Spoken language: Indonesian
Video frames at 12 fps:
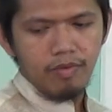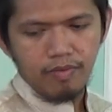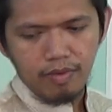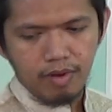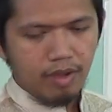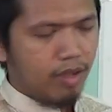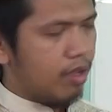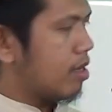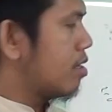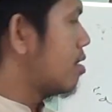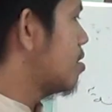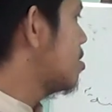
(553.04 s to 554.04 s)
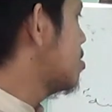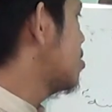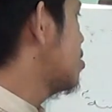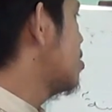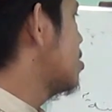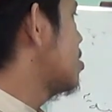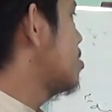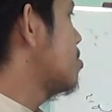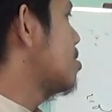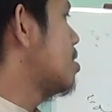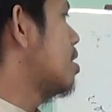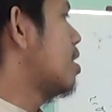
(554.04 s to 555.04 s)
mufrad.
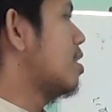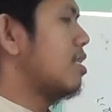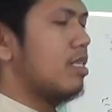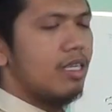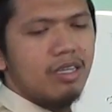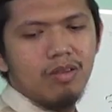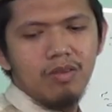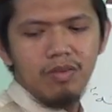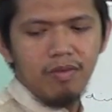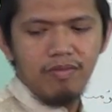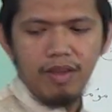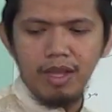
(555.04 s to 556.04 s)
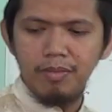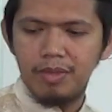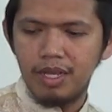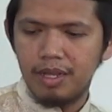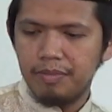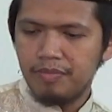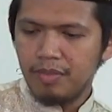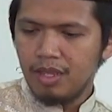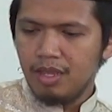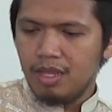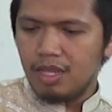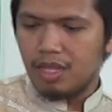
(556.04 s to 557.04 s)
Dah ini dulu paham ya.
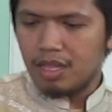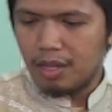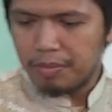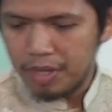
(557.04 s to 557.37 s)
Kita